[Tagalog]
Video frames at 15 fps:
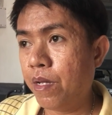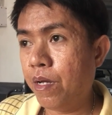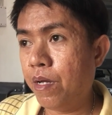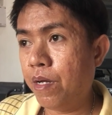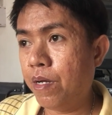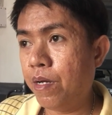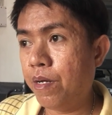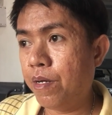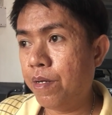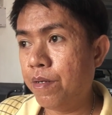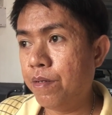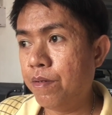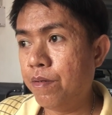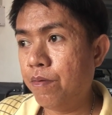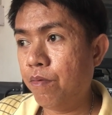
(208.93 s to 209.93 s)
uh,
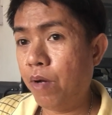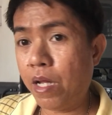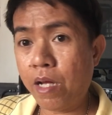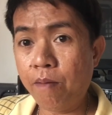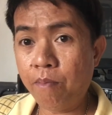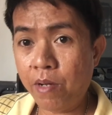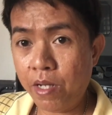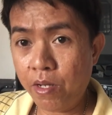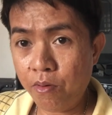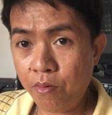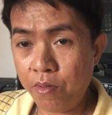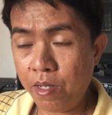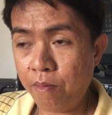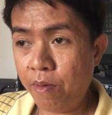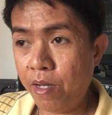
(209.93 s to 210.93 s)
wala kang
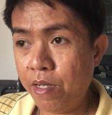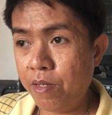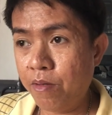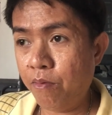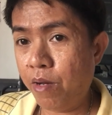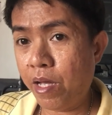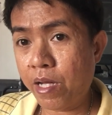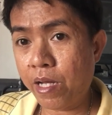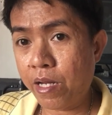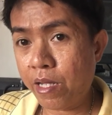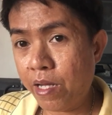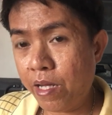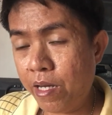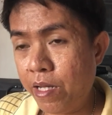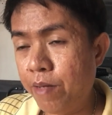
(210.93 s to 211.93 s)
panahon, di ba? Wala ka
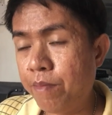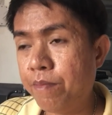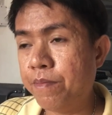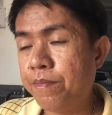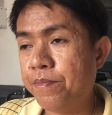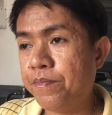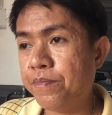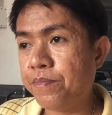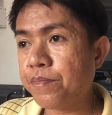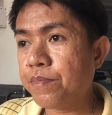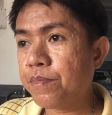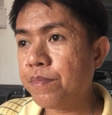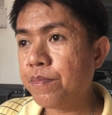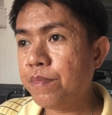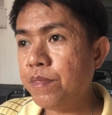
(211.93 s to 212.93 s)
ring alam.
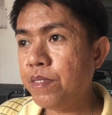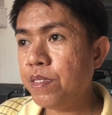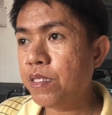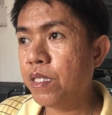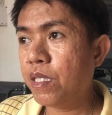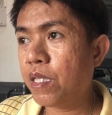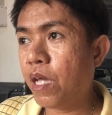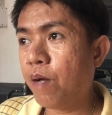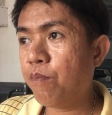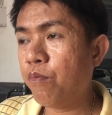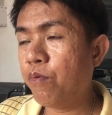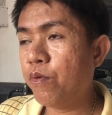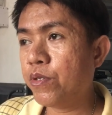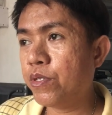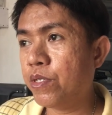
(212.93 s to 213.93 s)

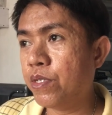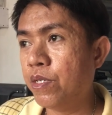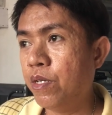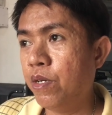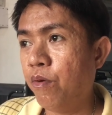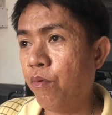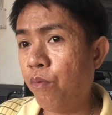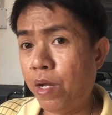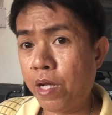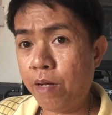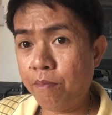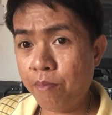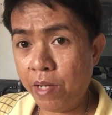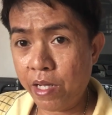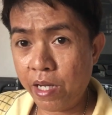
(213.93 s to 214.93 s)
Tapos wala
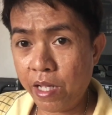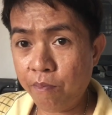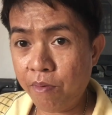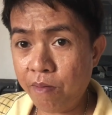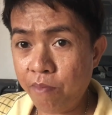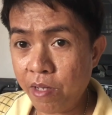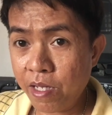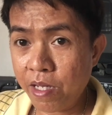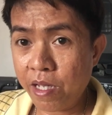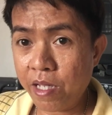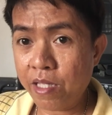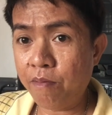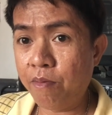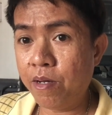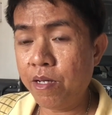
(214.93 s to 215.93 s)
kang pera
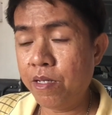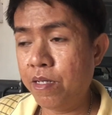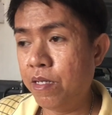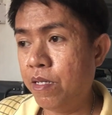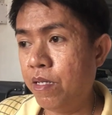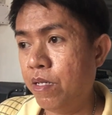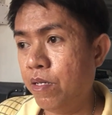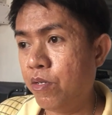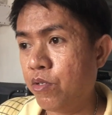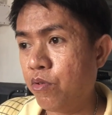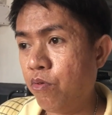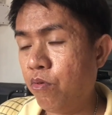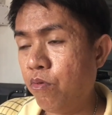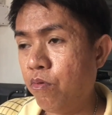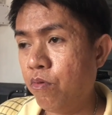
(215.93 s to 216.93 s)
ibibigay, di ba?
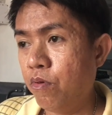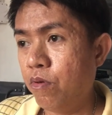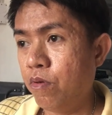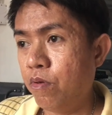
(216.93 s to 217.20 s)
So